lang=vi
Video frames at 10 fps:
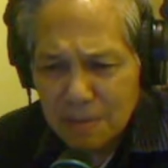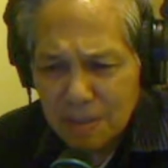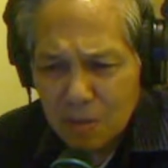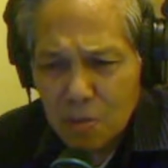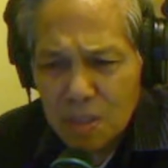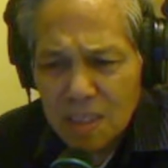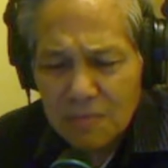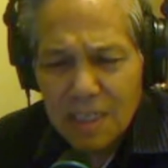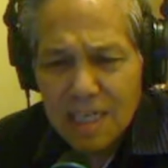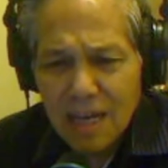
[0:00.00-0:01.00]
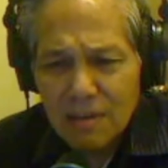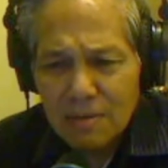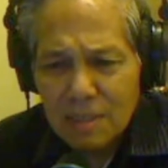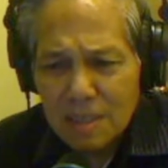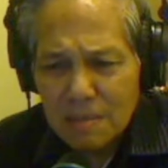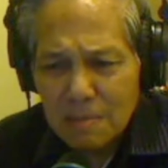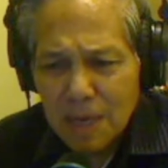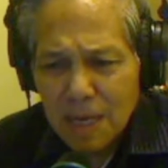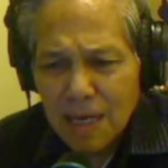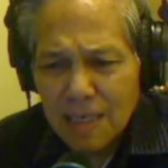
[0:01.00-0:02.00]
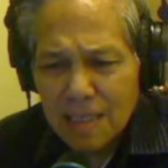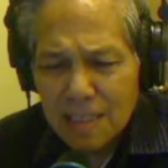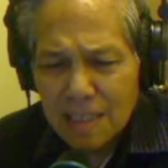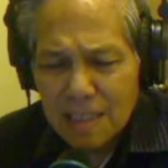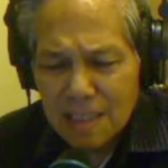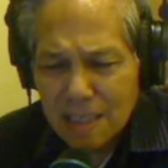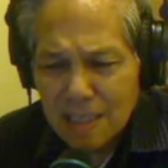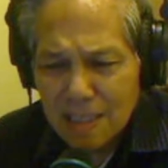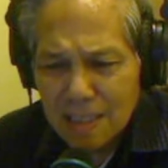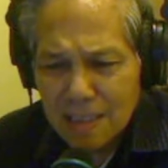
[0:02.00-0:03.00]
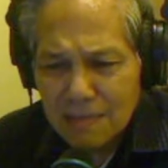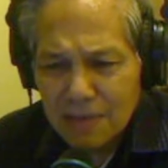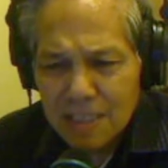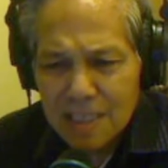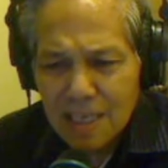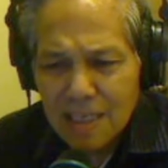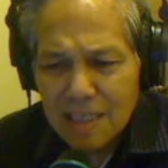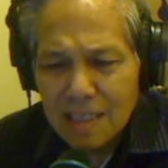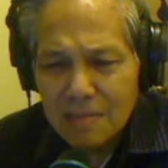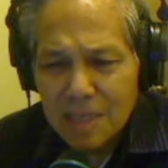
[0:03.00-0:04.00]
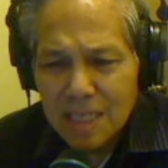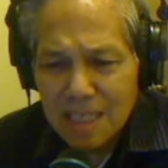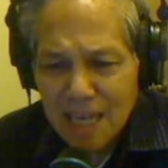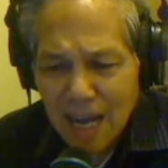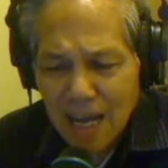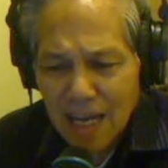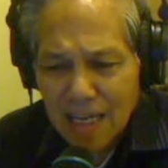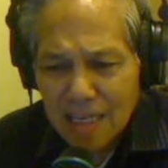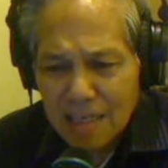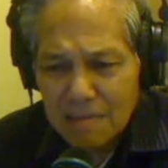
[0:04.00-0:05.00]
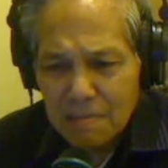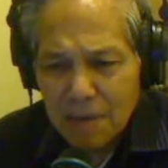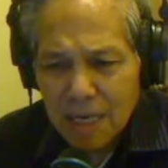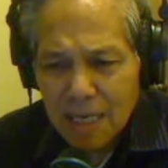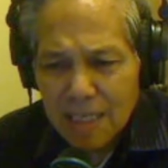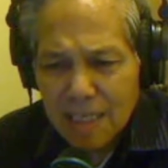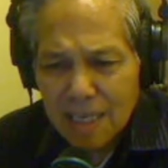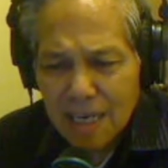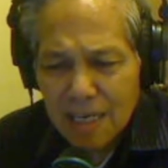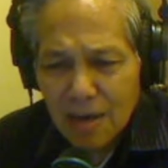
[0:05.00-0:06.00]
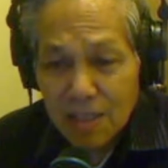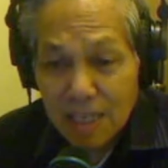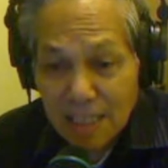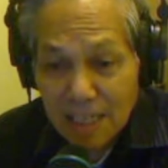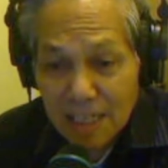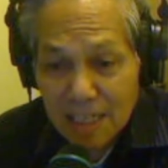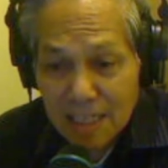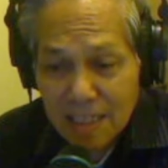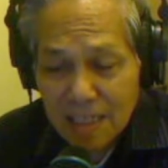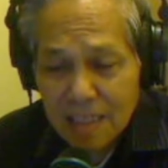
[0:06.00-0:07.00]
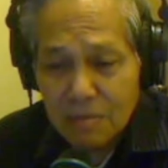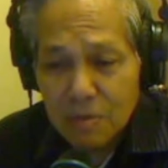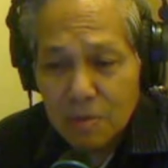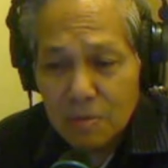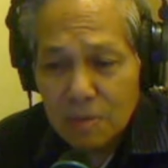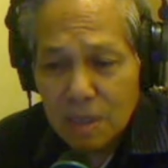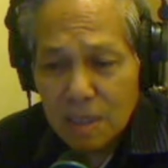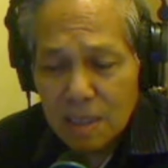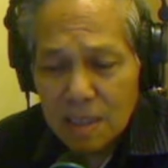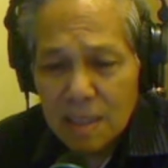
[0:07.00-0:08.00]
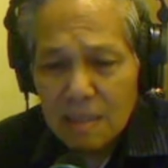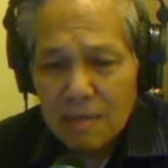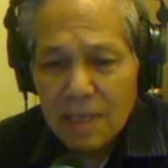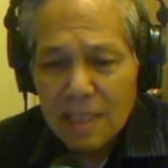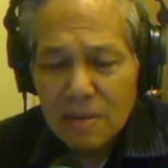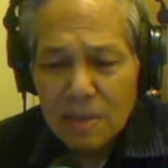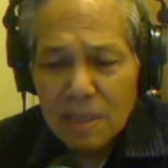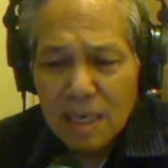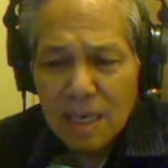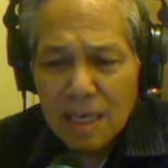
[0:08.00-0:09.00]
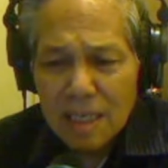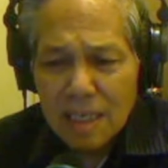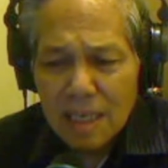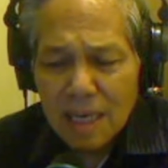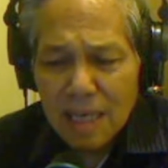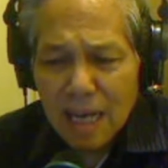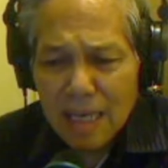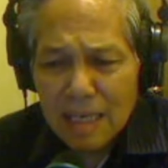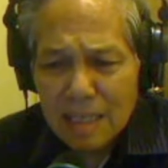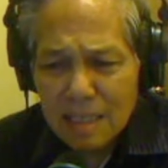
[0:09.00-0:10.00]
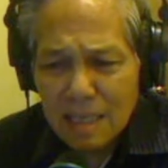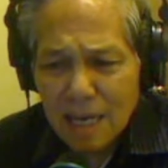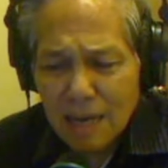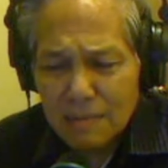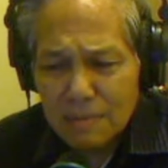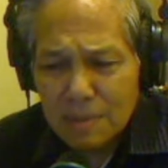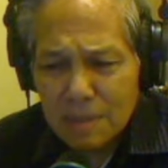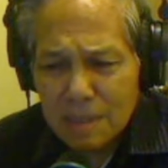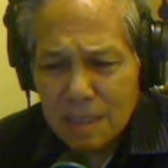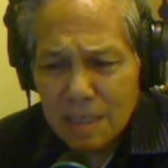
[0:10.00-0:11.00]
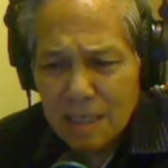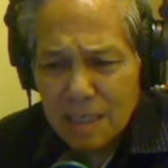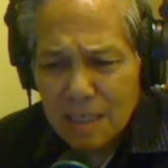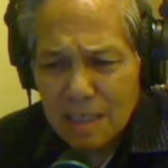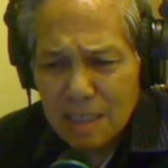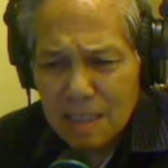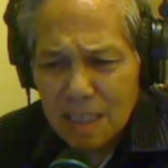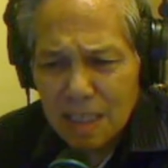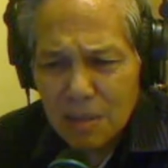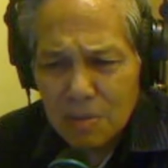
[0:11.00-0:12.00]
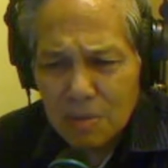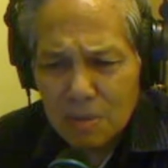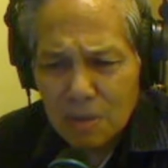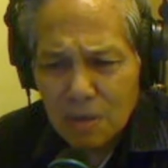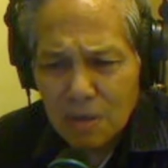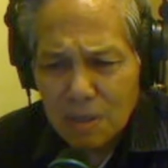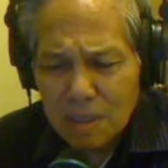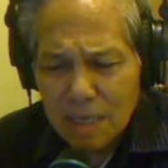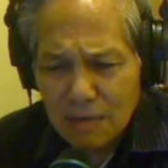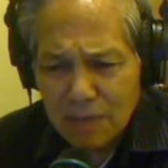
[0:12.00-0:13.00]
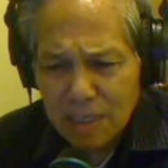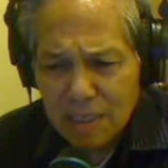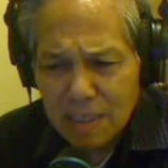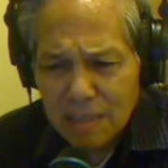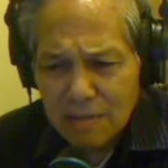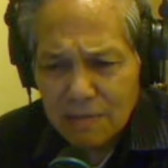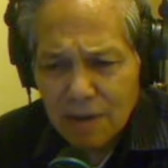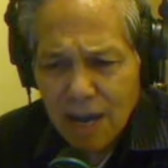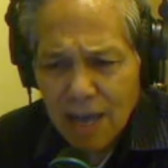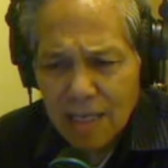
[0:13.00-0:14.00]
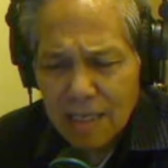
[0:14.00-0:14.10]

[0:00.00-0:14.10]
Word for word: tu sĩ Phật giáo mà ờ, Đức Phật dạy từ bi hỷ sản mà lại lấy là họ thích thích đồng trung thì như vậy tôi nghĩ là cái này làm nghĩa là sỉ nhục cho đạo Phật và